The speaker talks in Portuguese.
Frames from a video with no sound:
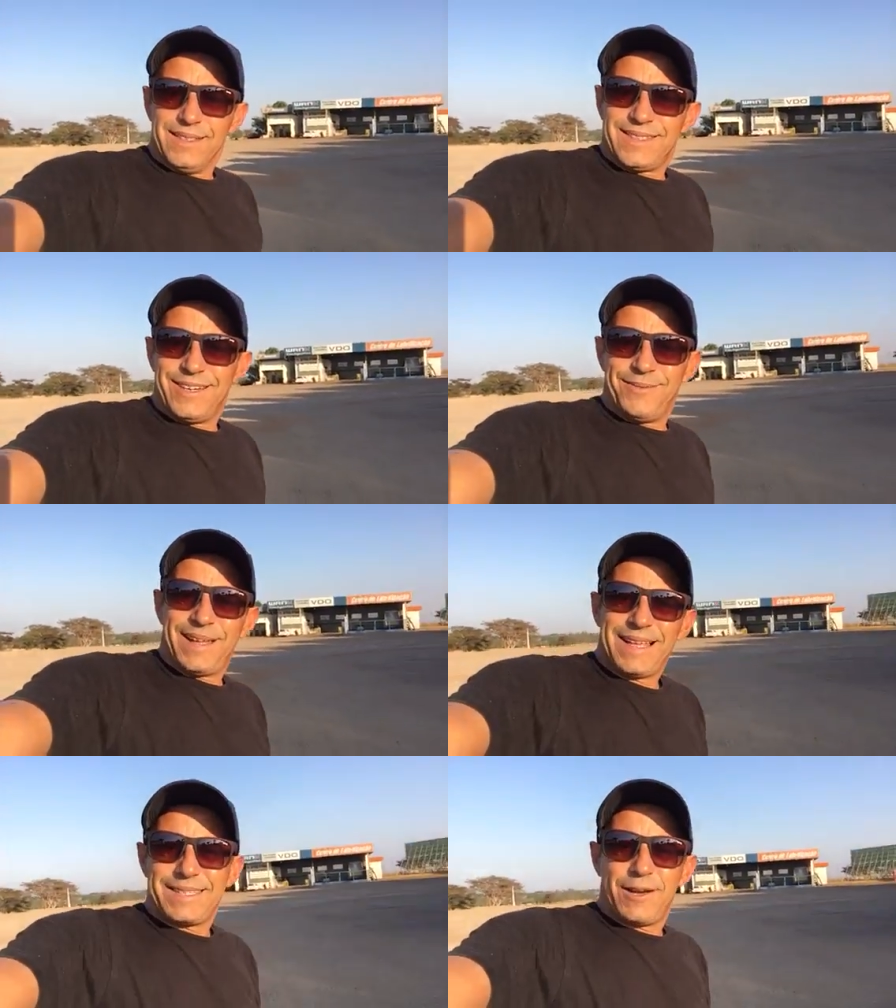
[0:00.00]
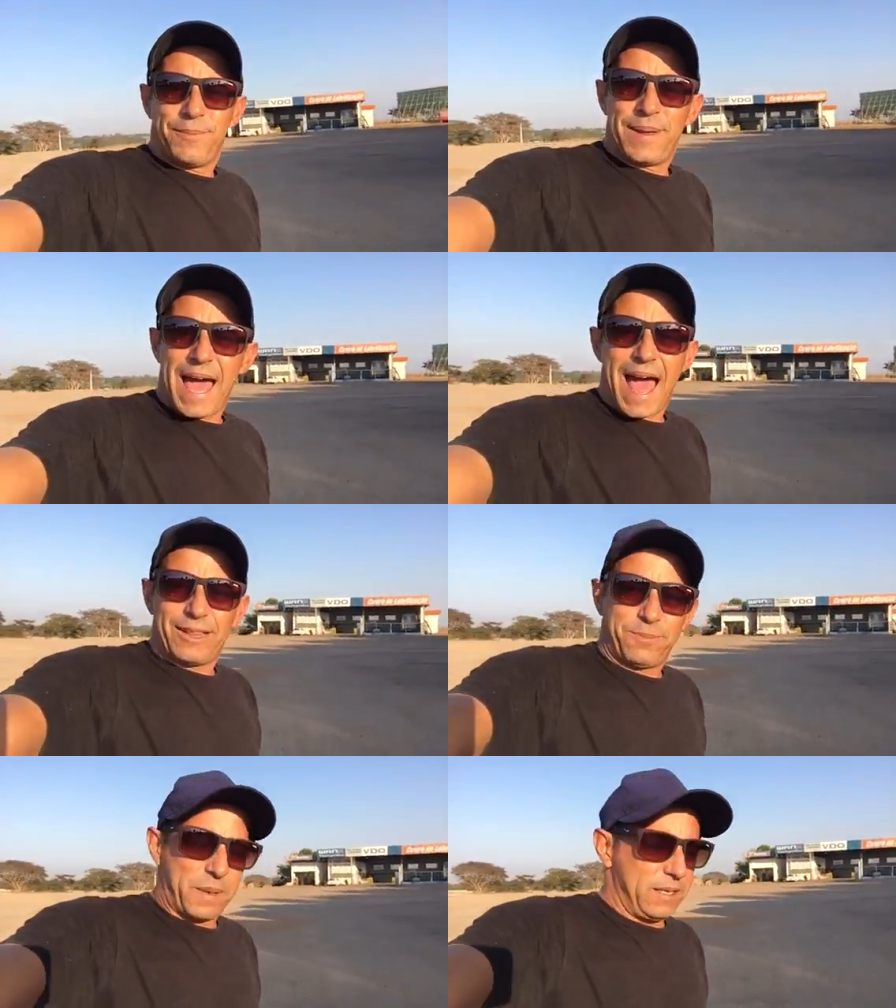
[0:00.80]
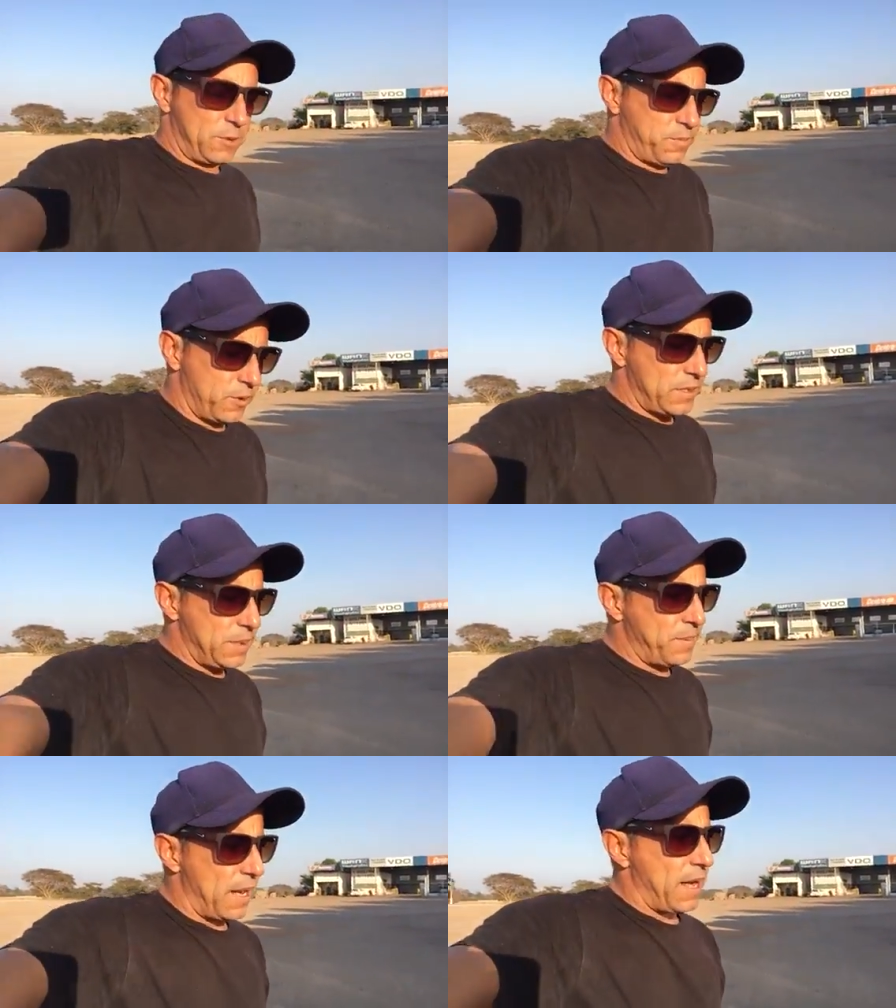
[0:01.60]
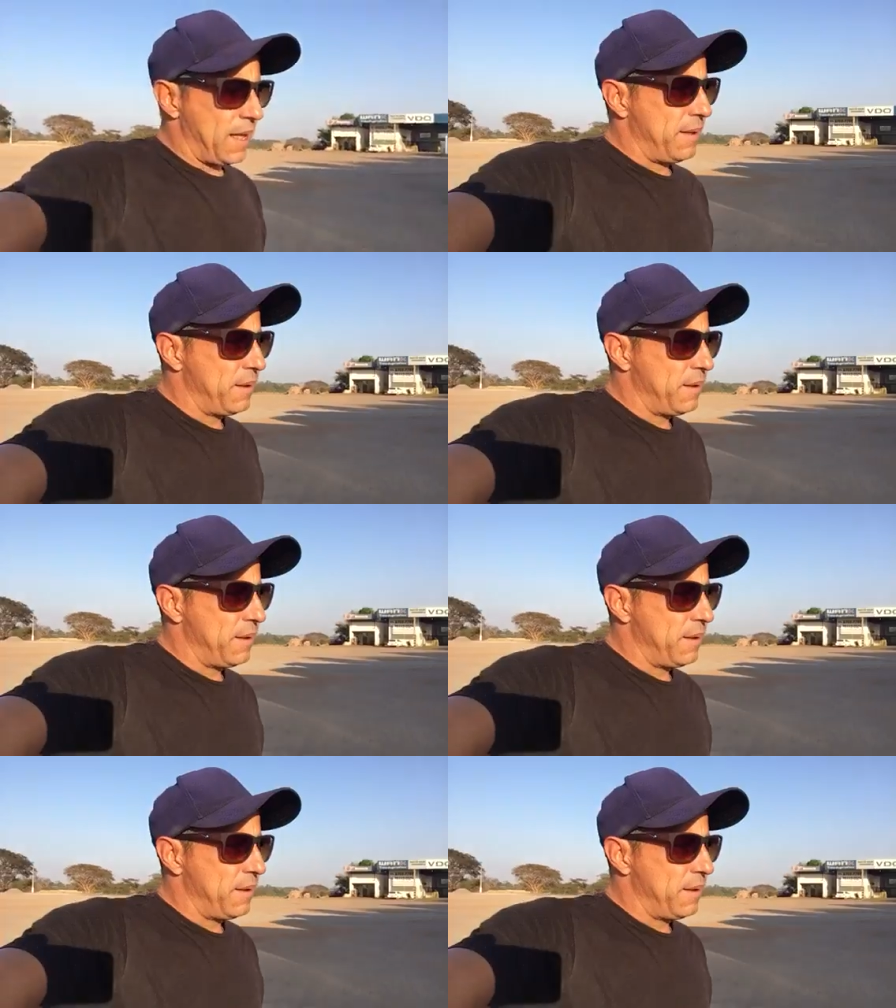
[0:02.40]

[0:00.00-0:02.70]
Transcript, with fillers: seu é mal assombrado pra esposa e pra